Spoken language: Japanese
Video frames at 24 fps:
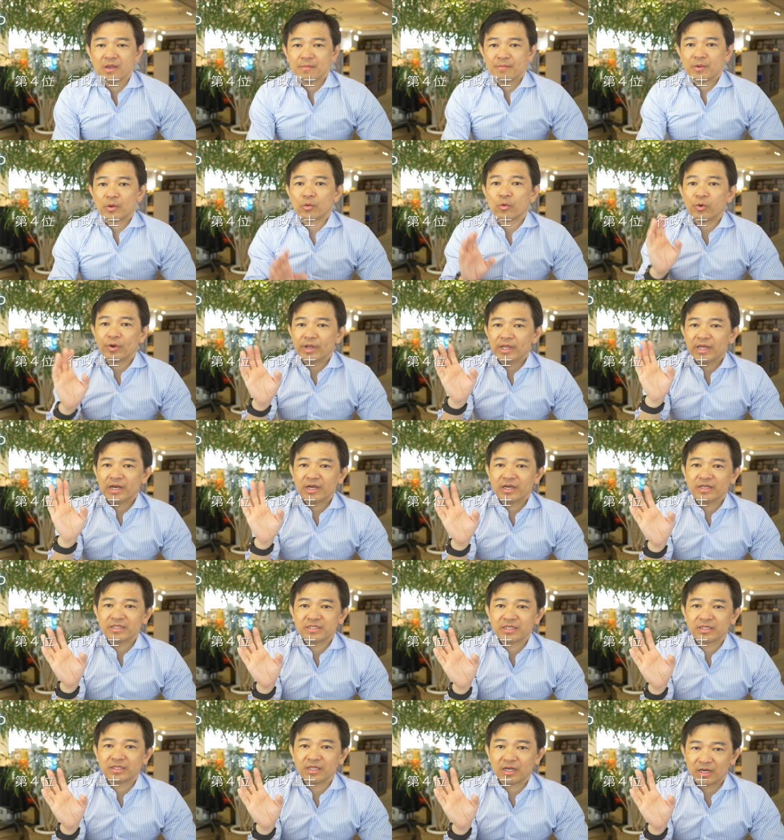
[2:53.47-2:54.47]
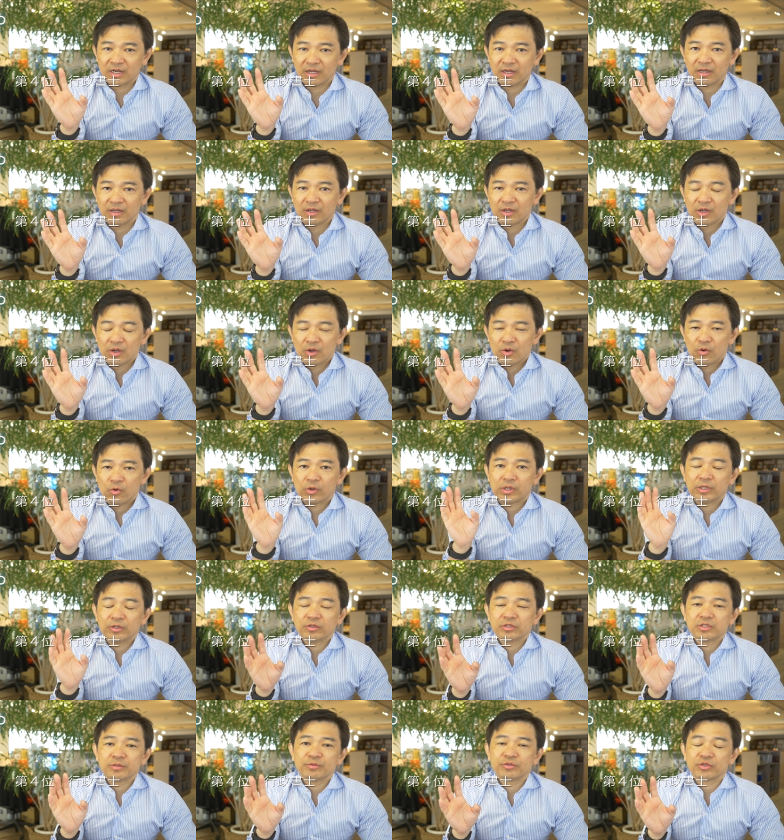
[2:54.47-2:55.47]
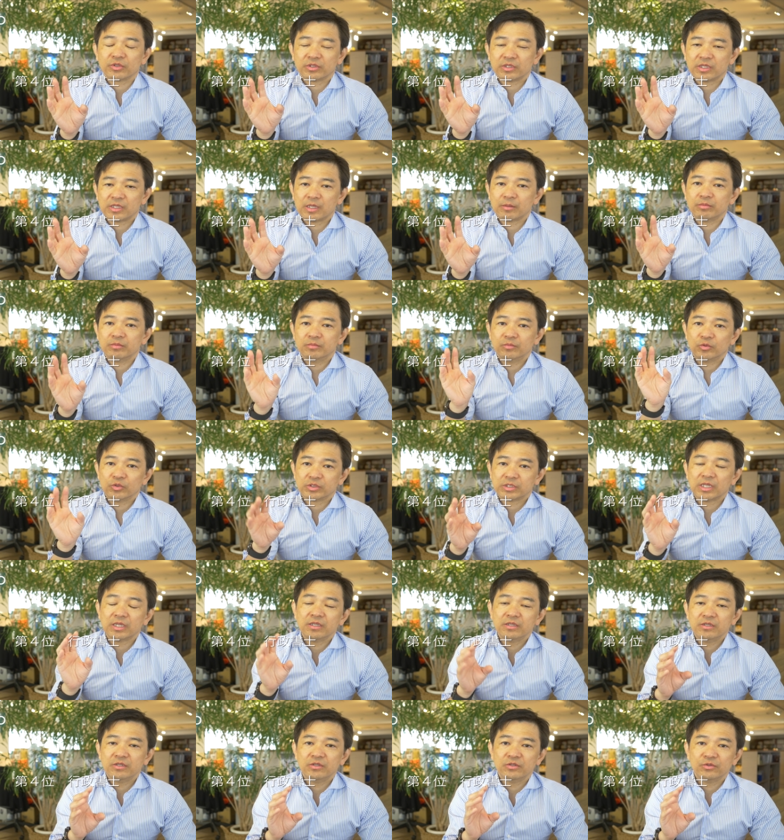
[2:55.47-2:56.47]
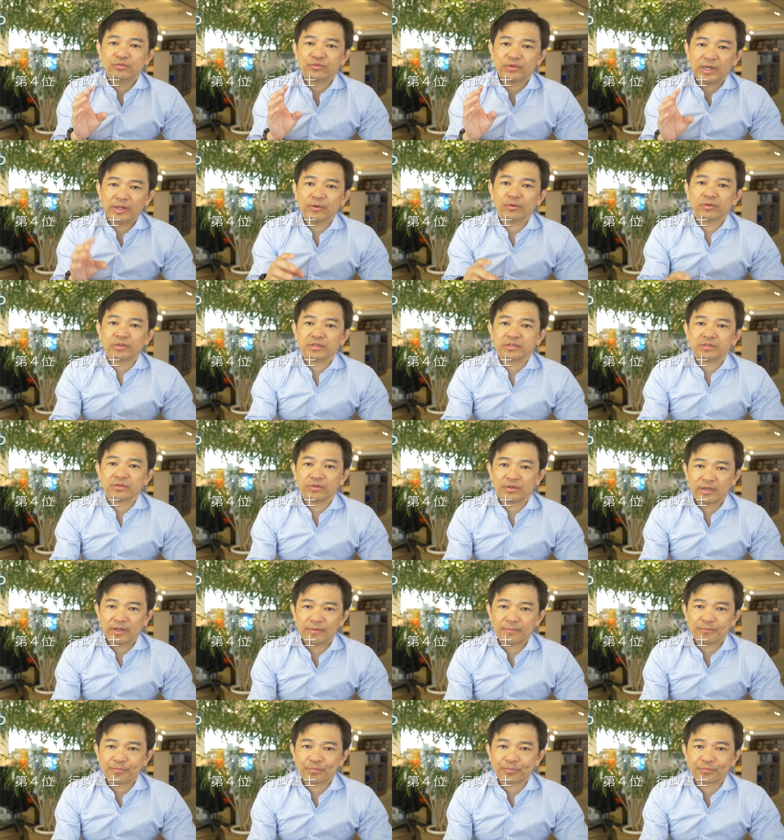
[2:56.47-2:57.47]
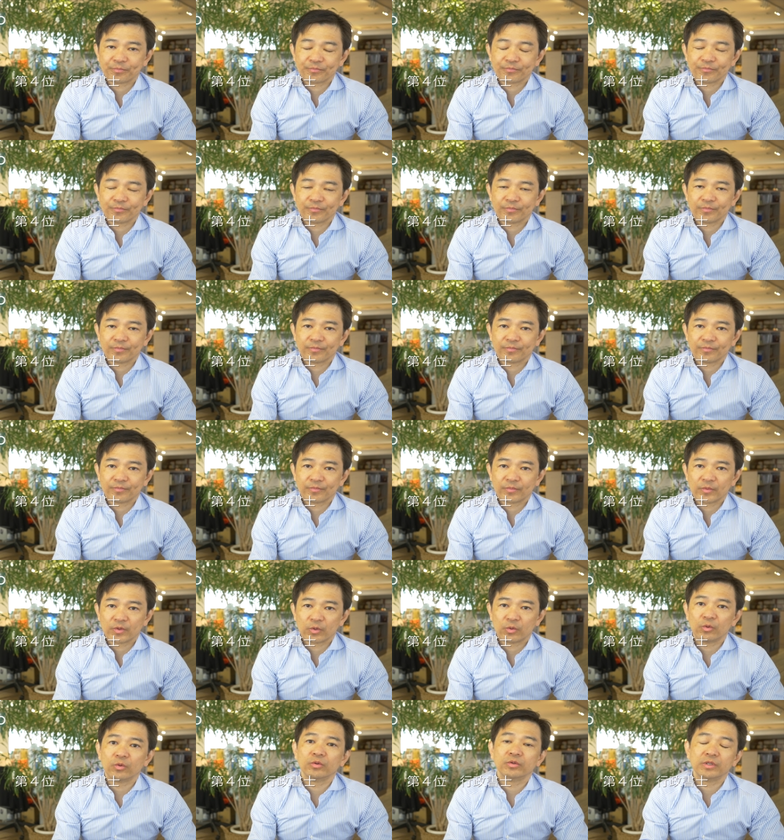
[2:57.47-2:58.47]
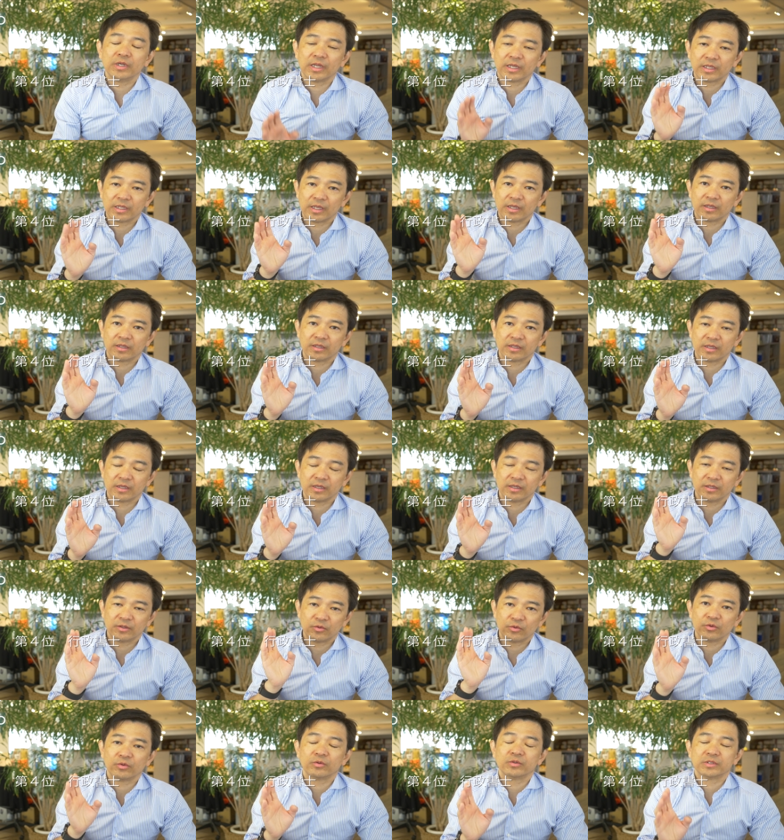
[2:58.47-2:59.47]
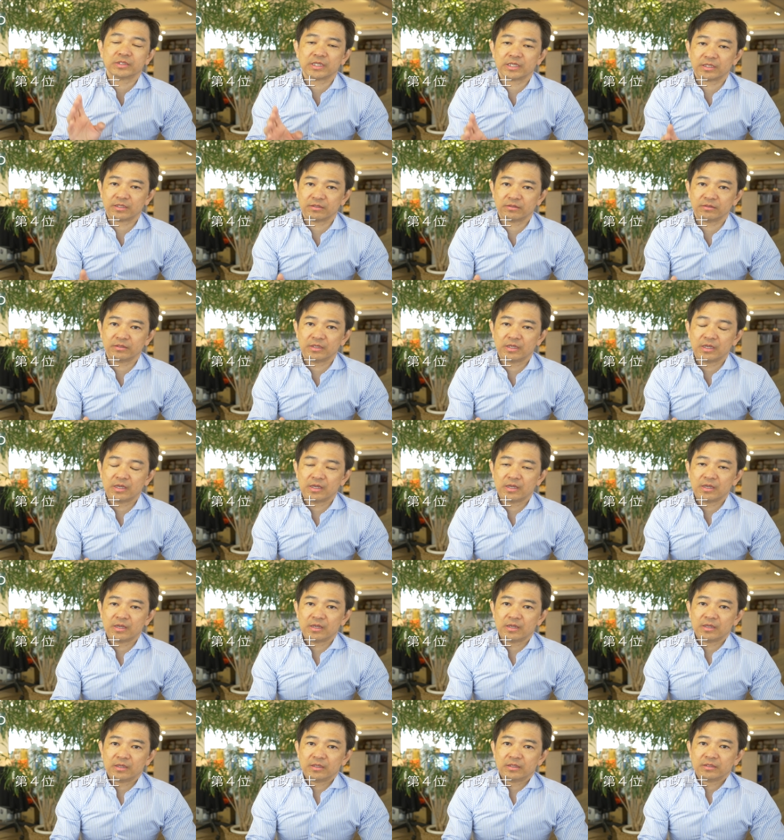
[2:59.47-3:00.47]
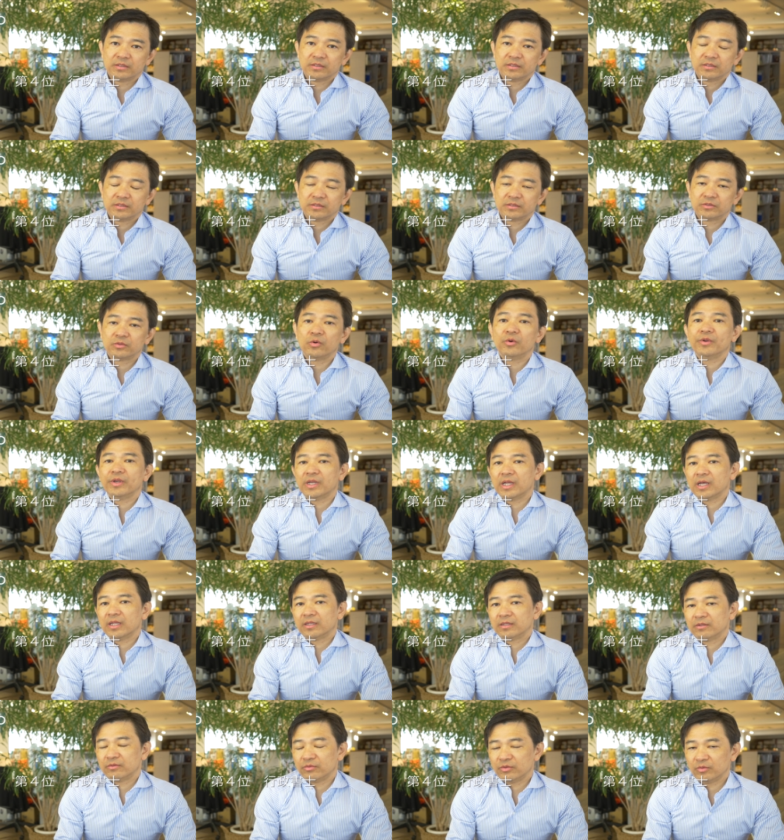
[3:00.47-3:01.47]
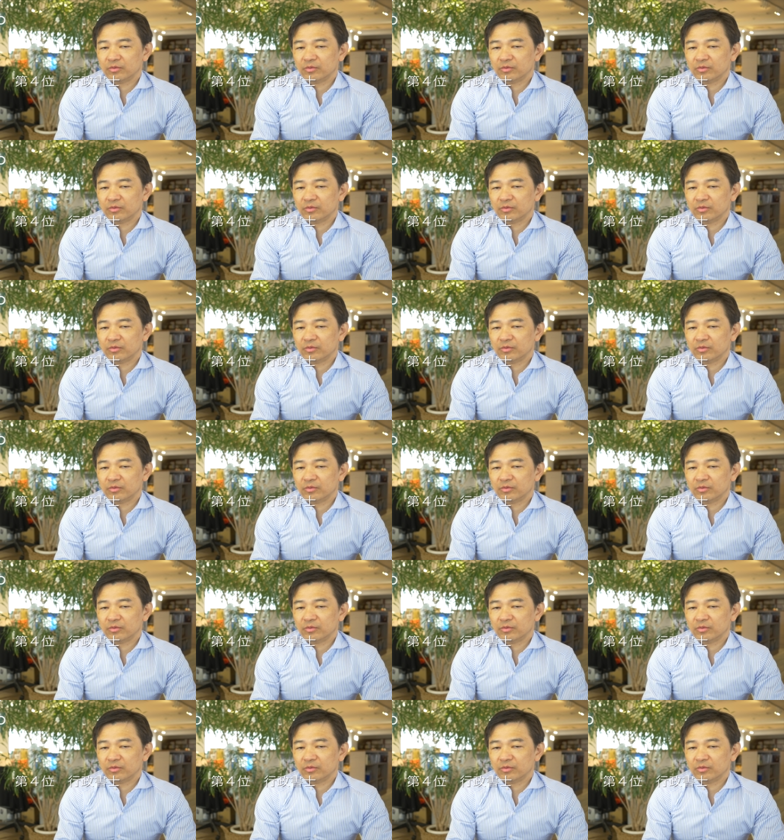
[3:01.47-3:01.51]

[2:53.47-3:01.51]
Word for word: まあ、これやられちゃったら他の事務所って多分もう参入不可能ですよねこういうね経営努力をされてるすごいなっていうふう